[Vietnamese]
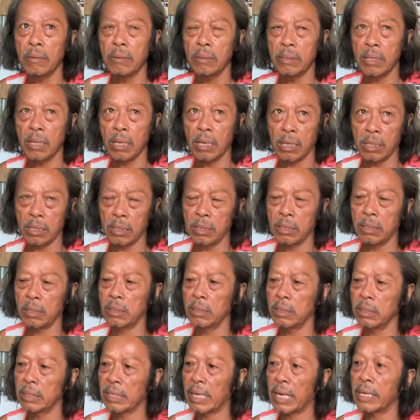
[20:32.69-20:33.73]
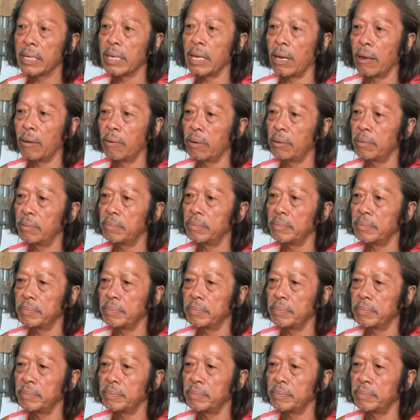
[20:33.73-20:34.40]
bây giờ ngày giàu